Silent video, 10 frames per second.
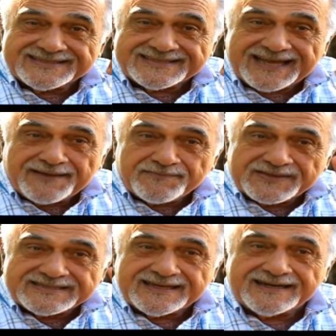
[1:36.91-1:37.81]
ya
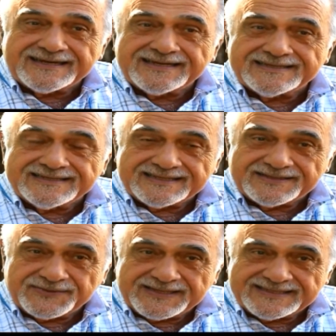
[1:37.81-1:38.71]
empezaban a
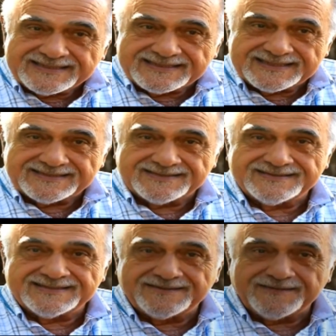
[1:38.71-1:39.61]
destruirse
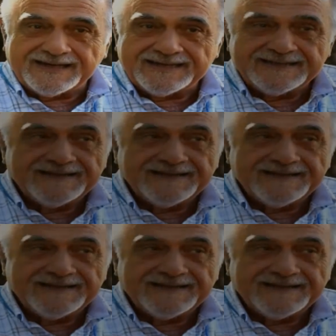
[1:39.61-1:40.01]
esos yerbales.